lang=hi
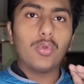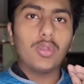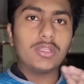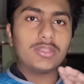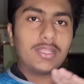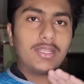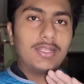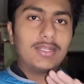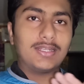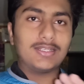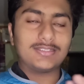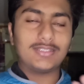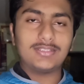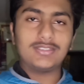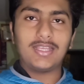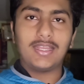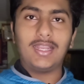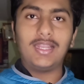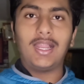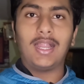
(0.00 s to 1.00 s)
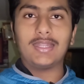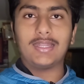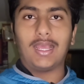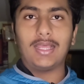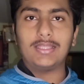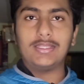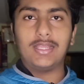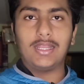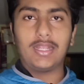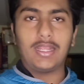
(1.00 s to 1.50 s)
पूरी तरीके से चैनल
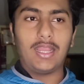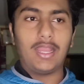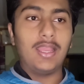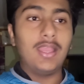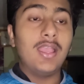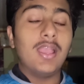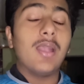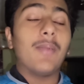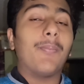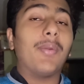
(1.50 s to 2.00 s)
हटा दिया गया है